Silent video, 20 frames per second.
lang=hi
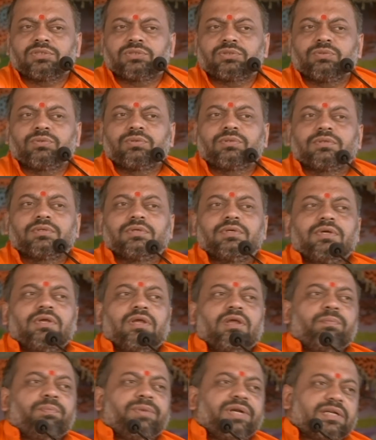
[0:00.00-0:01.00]
सुख
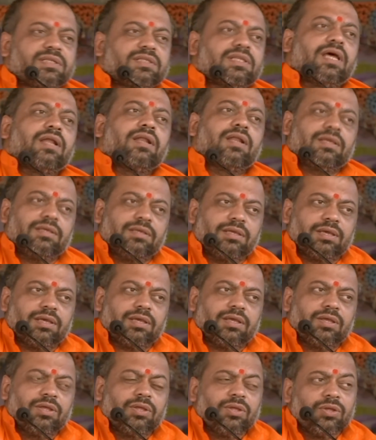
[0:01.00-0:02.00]
मिटता नहीं है